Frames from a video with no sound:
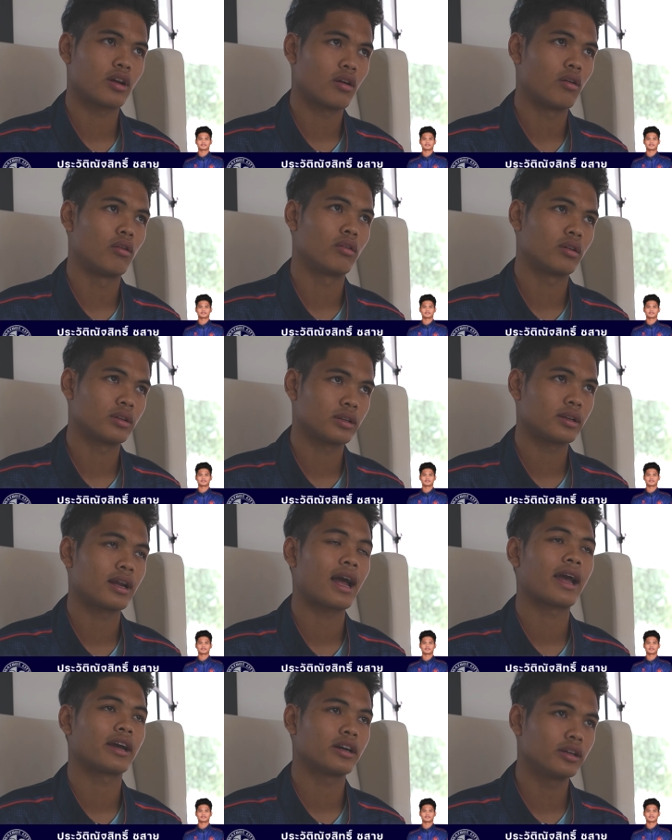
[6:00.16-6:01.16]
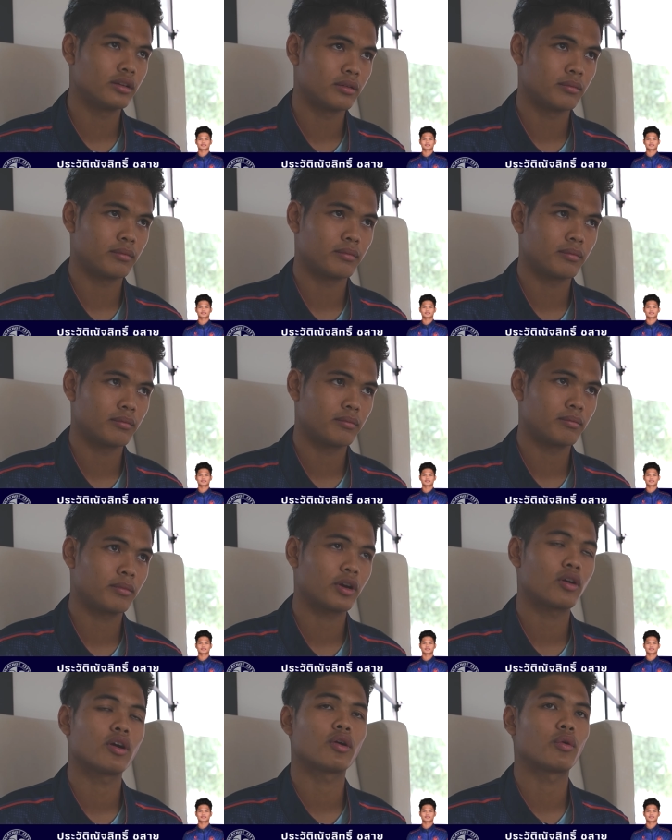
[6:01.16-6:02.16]
อ๋อ ง่ายขึ้นไม่
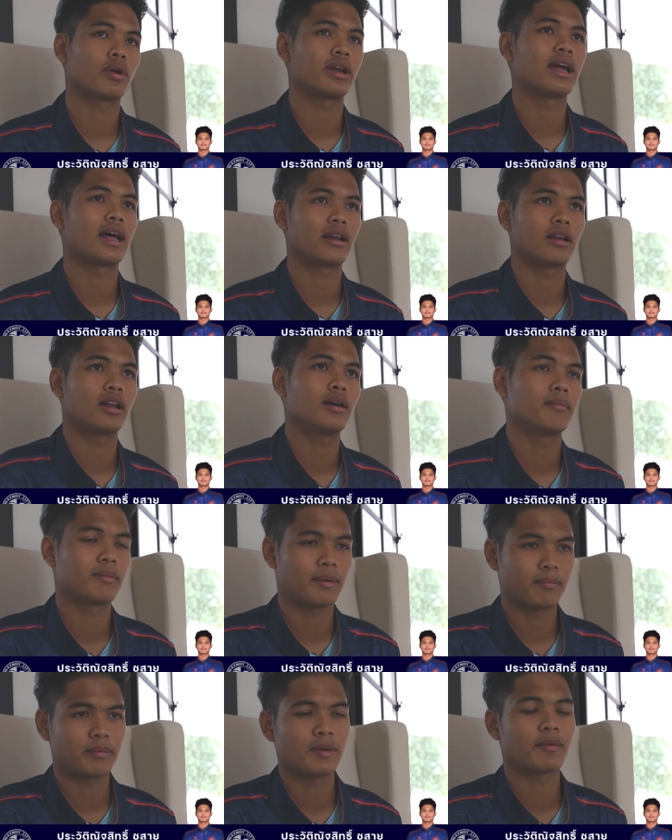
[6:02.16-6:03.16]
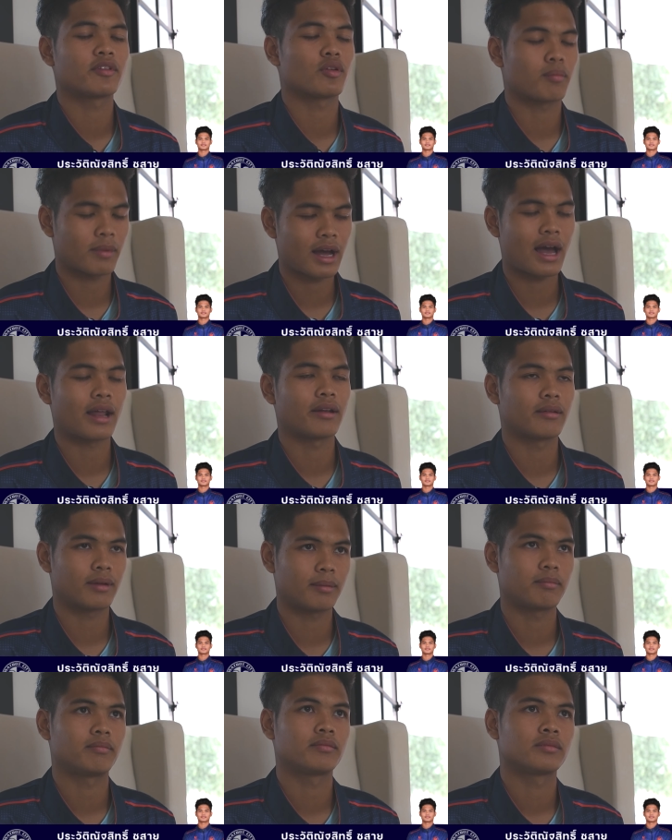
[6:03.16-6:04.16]
ค่อยกดดันเริ่มแบบมีประสบการณ์ค
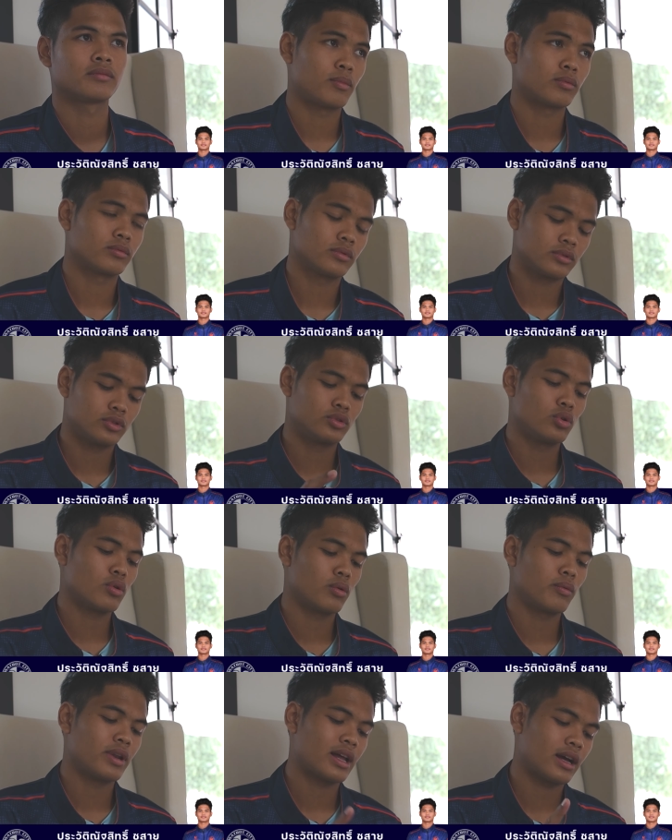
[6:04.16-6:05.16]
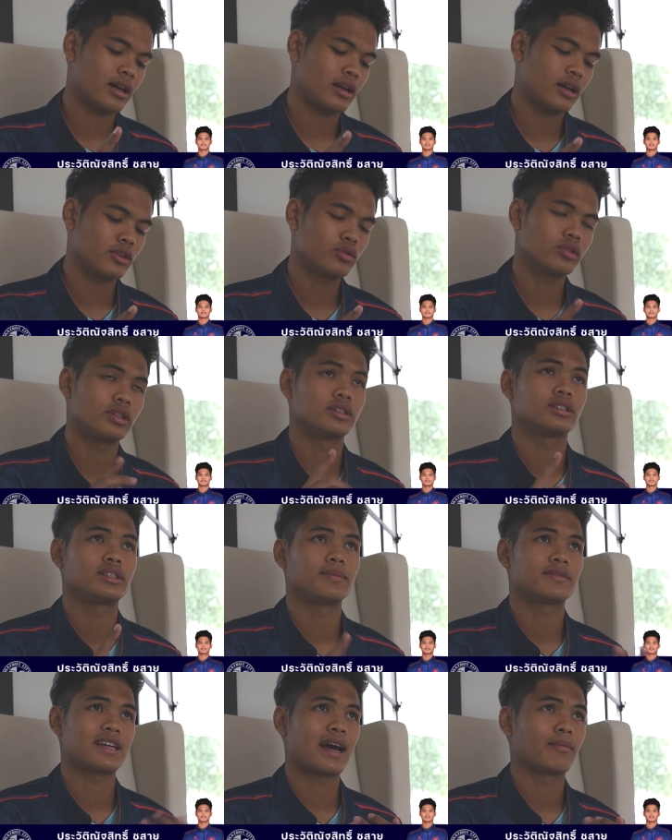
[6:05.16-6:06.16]
รับ ช่วงเวลาอายุถึง
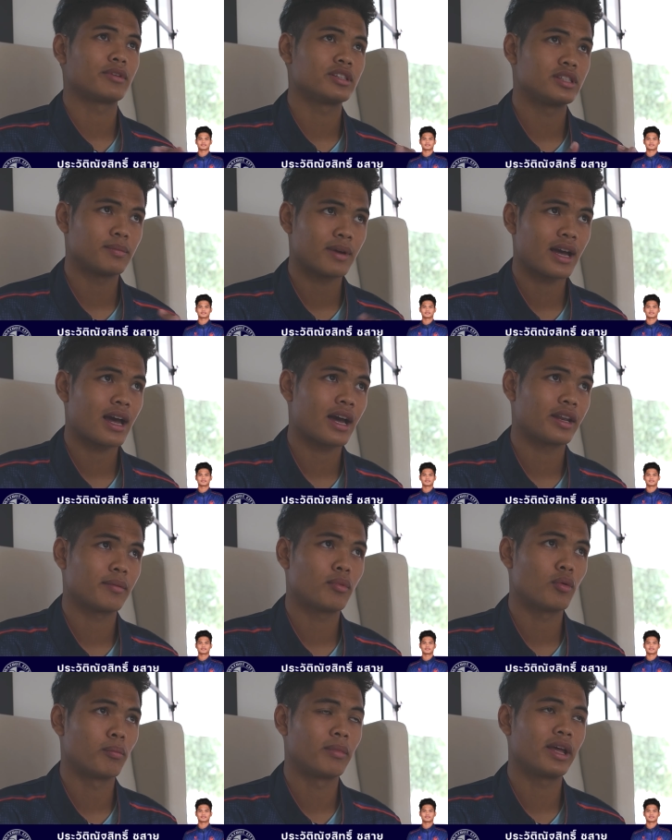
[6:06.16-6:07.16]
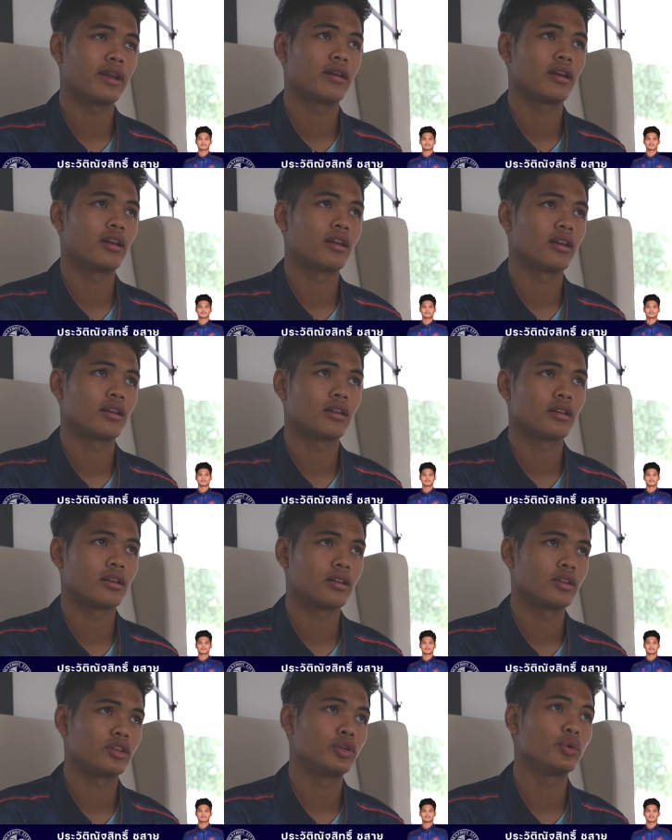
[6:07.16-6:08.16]
13ถึง15เนี่ยผมเล่น
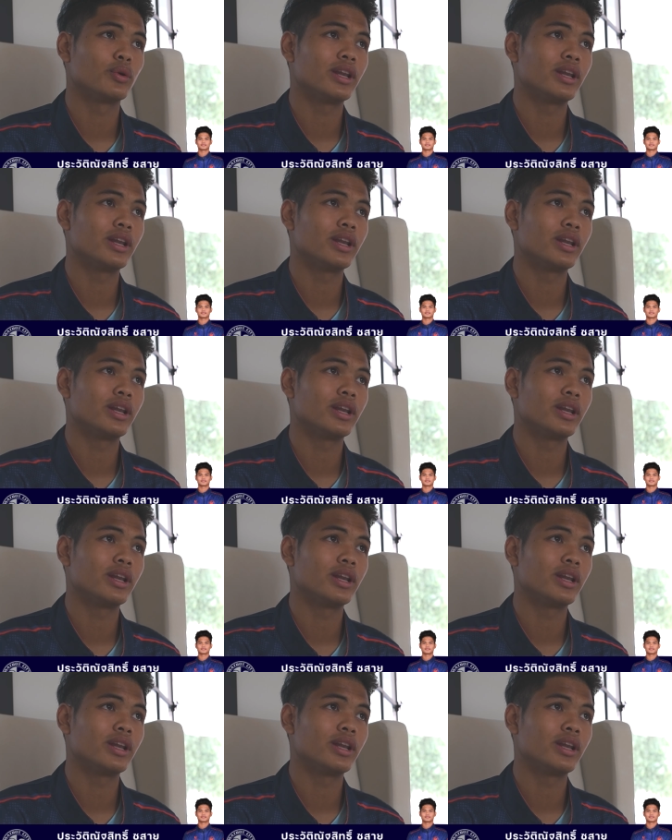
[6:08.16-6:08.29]
ยุท